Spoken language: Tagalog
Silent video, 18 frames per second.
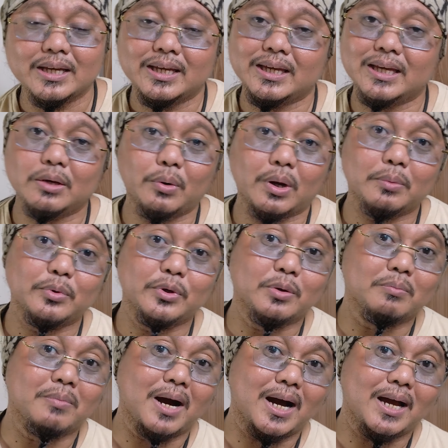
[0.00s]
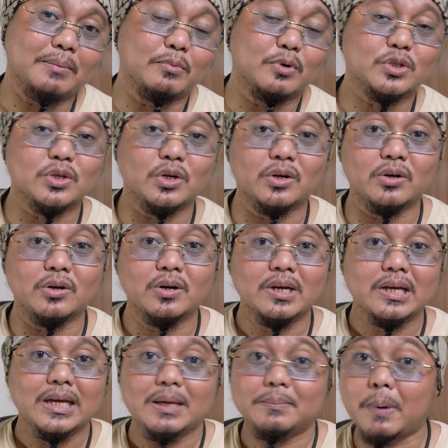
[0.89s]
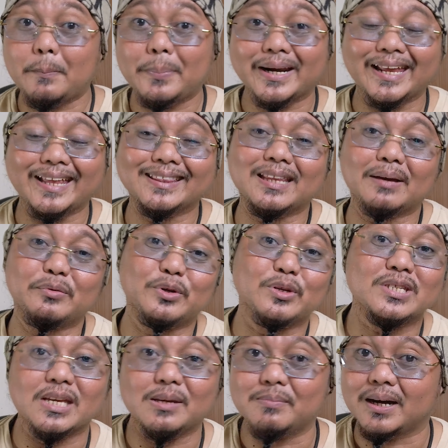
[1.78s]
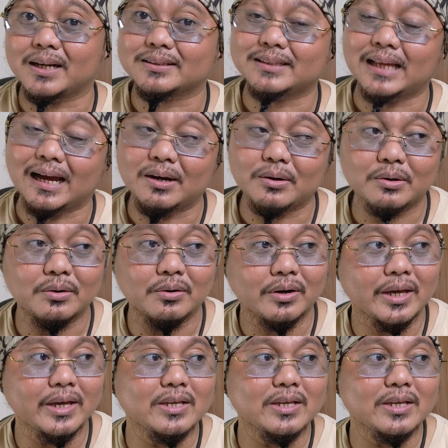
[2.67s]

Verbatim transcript: iwan mo yung bahay mo so ipaparenta mo yun sa ibang tao.